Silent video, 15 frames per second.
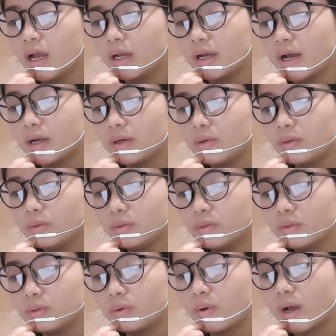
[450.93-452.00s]
đã đốt
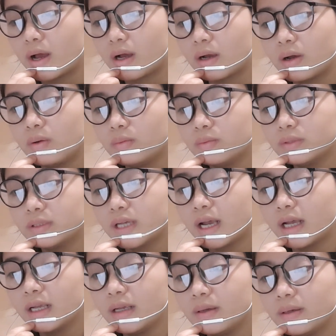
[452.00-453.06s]
hỏa không
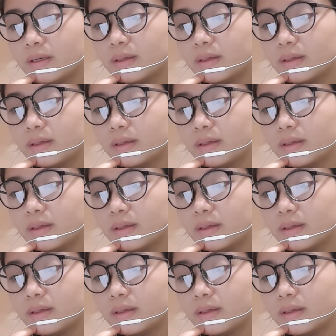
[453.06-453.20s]
sai